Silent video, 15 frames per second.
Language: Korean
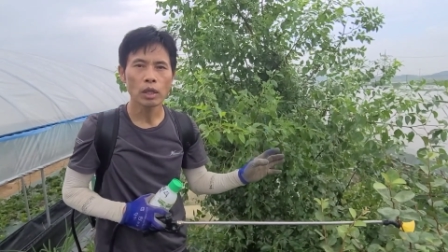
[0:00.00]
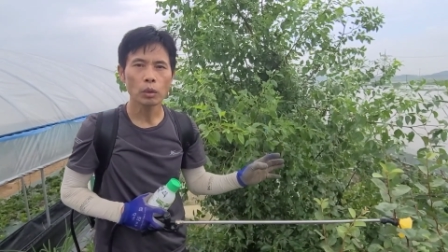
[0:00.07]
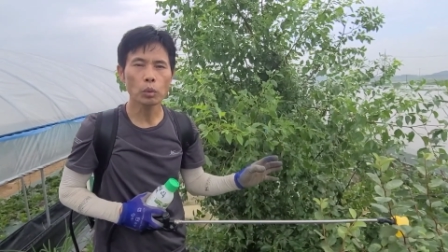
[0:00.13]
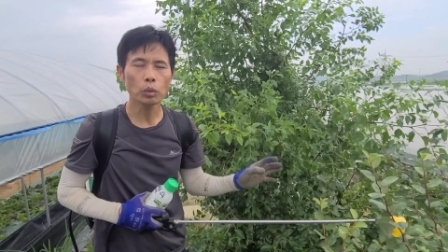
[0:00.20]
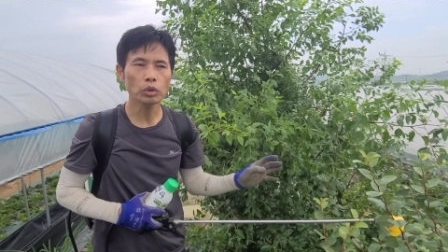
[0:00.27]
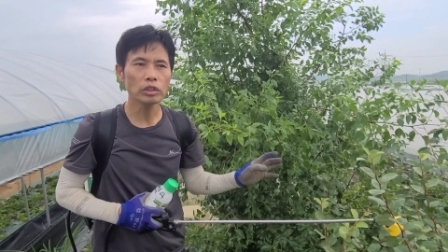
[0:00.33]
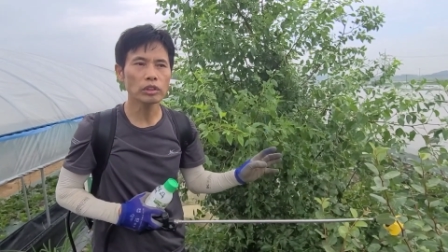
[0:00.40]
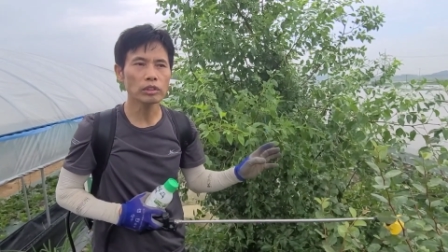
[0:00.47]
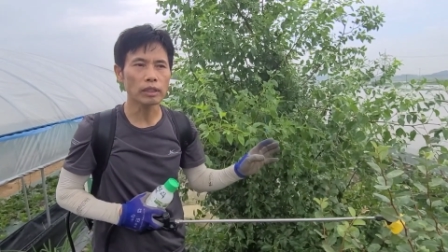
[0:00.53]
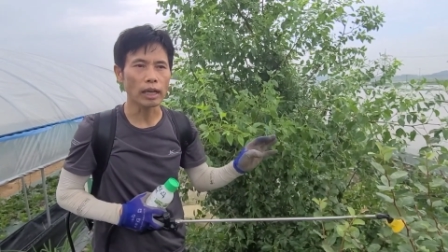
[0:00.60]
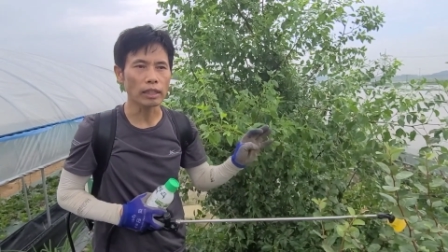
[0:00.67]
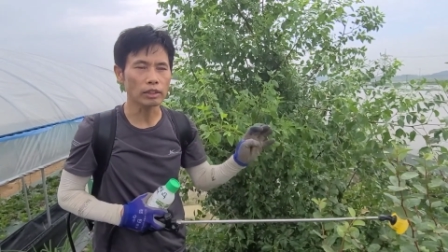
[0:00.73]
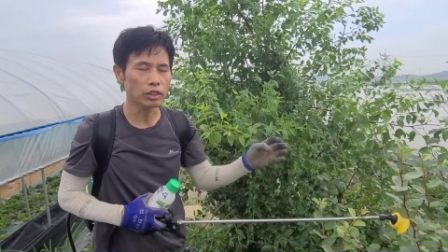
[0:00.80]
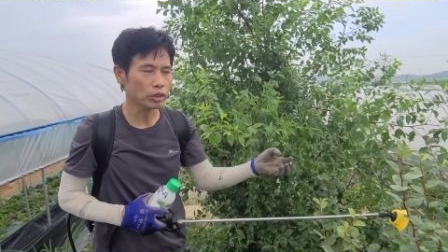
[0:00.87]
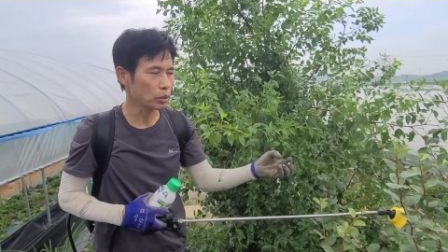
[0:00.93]
꽃이
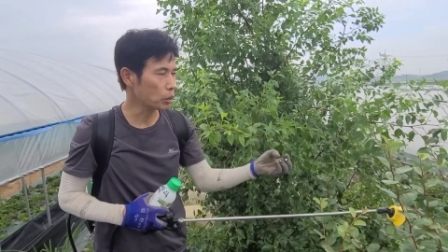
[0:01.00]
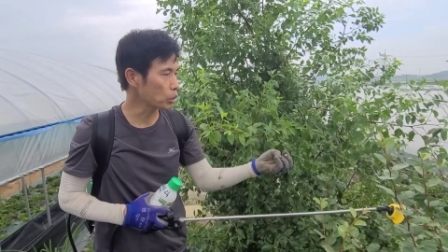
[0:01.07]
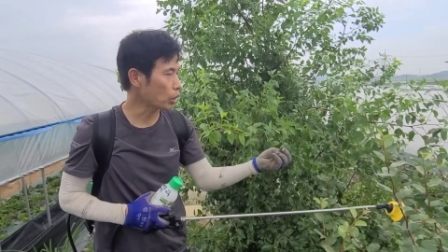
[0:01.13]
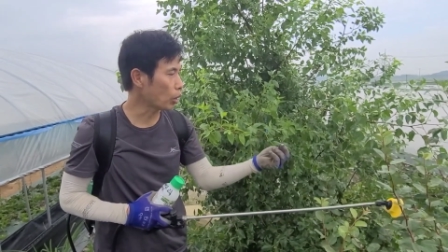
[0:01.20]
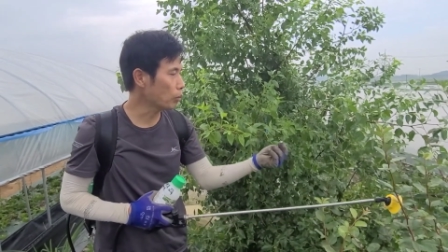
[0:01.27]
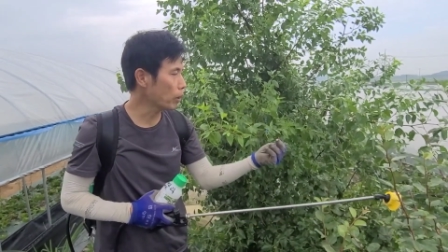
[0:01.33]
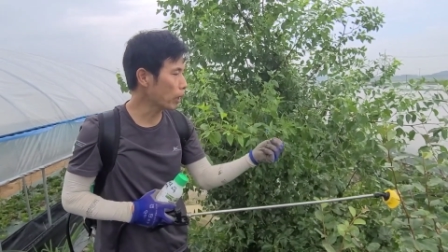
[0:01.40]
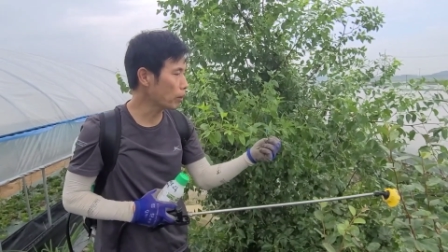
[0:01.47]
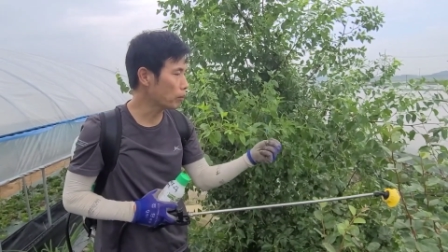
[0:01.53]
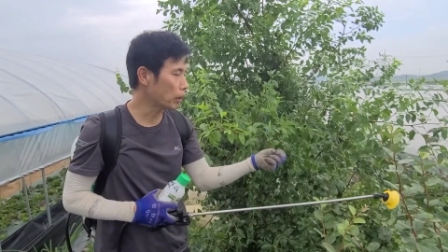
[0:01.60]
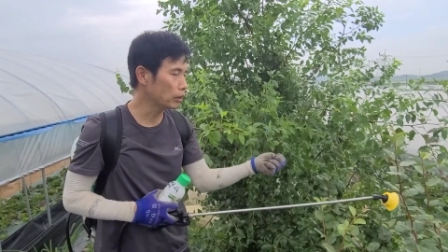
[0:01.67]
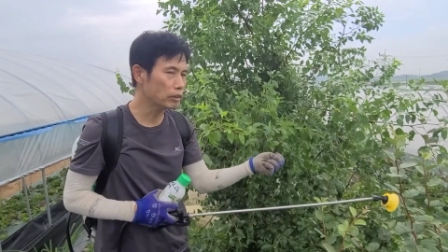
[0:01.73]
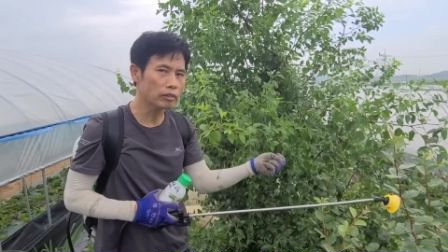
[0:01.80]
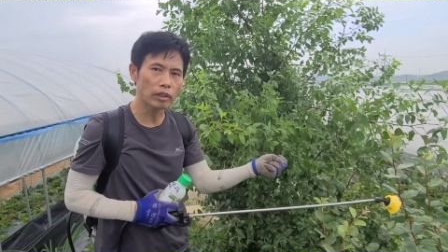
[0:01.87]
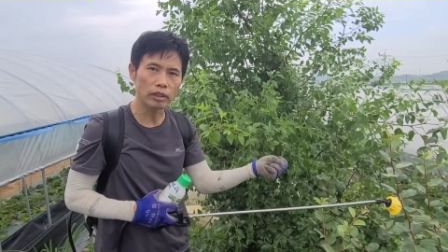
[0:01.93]
다 지고 열매가
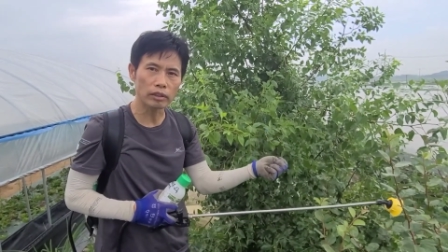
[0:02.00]
맺은